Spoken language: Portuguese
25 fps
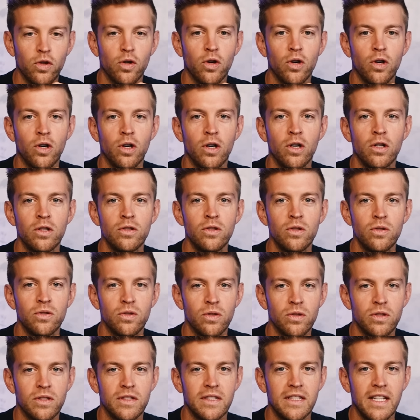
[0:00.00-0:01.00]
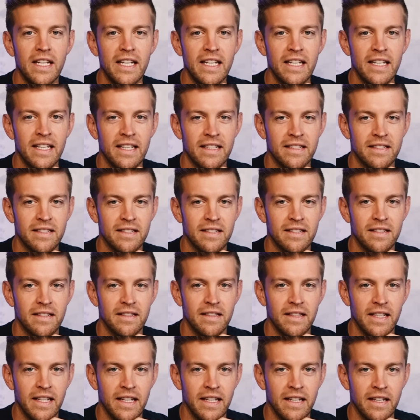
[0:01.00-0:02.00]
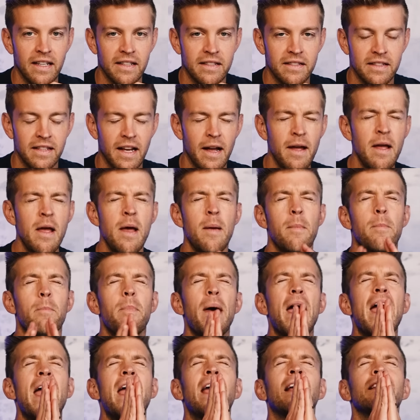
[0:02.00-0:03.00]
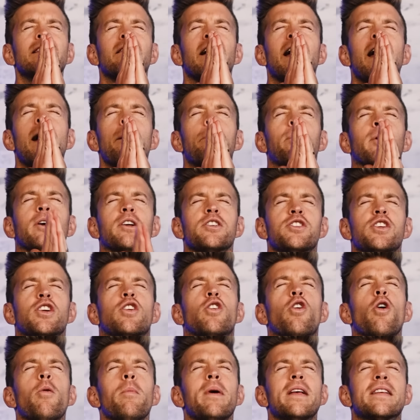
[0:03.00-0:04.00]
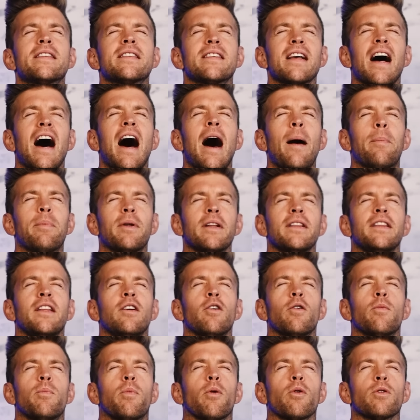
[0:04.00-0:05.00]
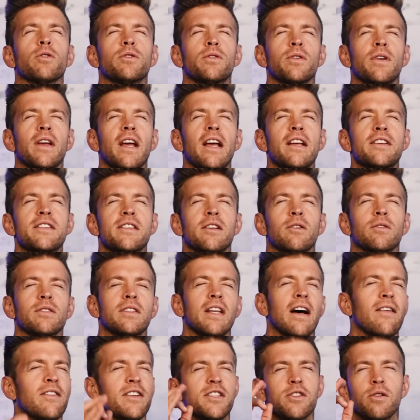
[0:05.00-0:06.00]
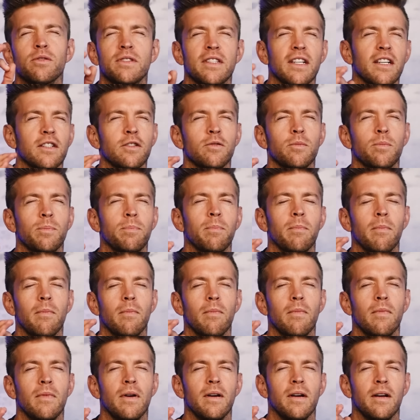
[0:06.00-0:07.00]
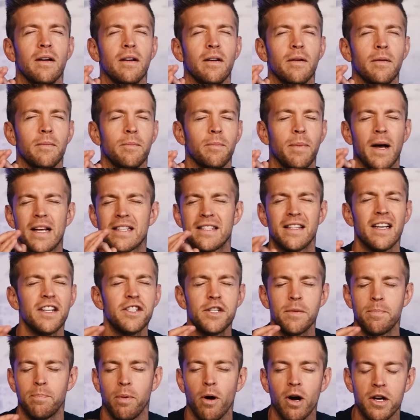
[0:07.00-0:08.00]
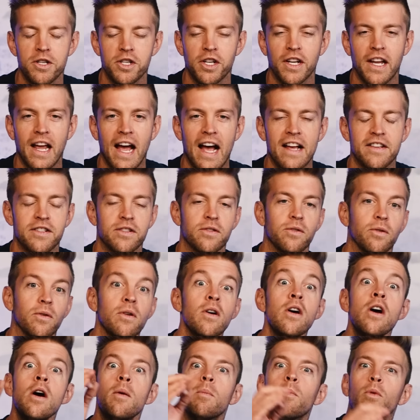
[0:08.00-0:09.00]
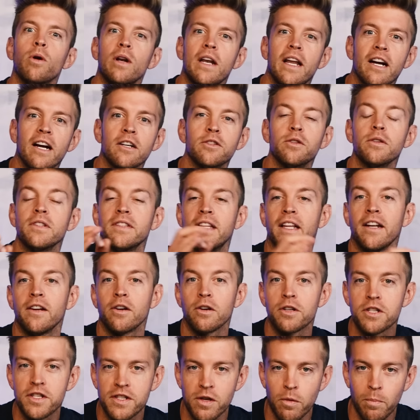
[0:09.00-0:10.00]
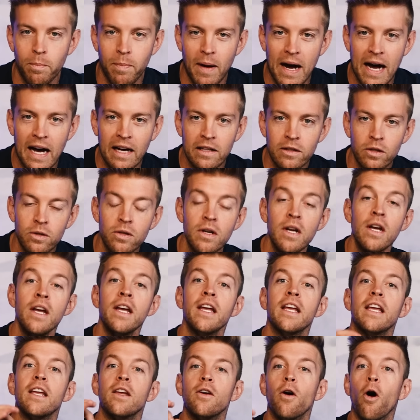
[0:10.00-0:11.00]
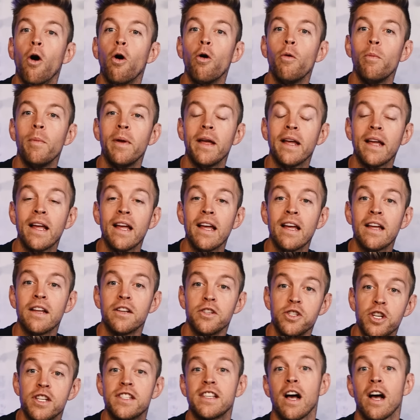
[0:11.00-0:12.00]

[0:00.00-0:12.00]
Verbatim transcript: Todos os dias, dias, né? Bem na época de começar a aprender o português, eu estava escutando uh, bastante podcast com mulher do interior de São Paulo e homem de